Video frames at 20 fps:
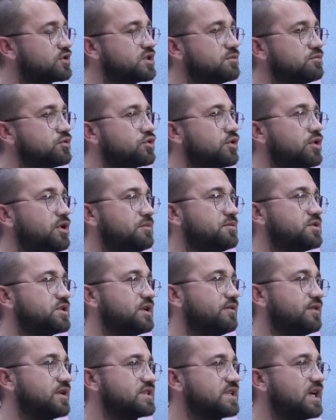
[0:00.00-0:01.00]
Şimdi şöyle bir
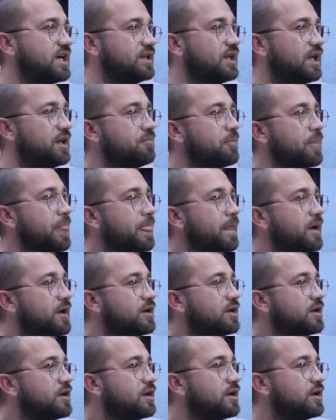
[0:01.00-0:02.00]
şey var. Zaten
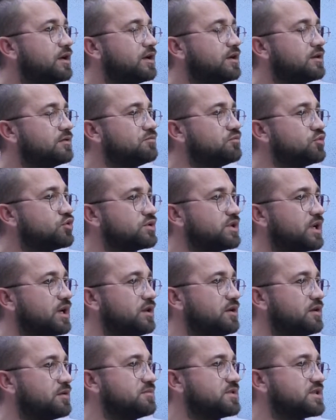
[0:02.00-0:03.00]
e,
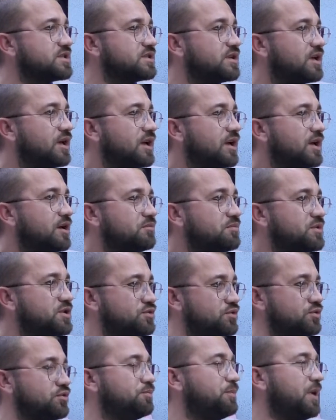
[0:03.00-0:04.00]
müşterilerimiz bir
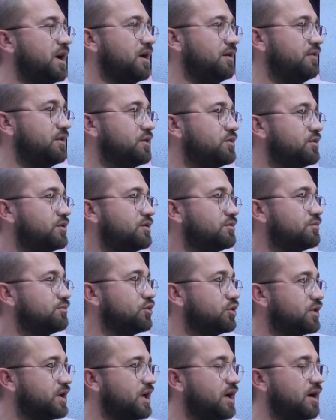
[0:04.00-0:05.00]
sürü para veriyor
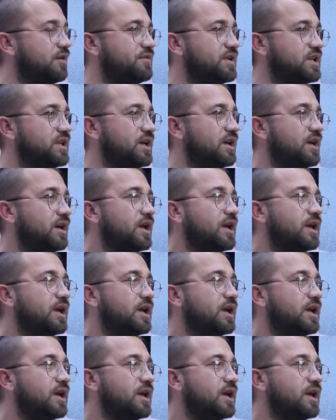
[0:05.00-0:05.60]
bu kıyafete.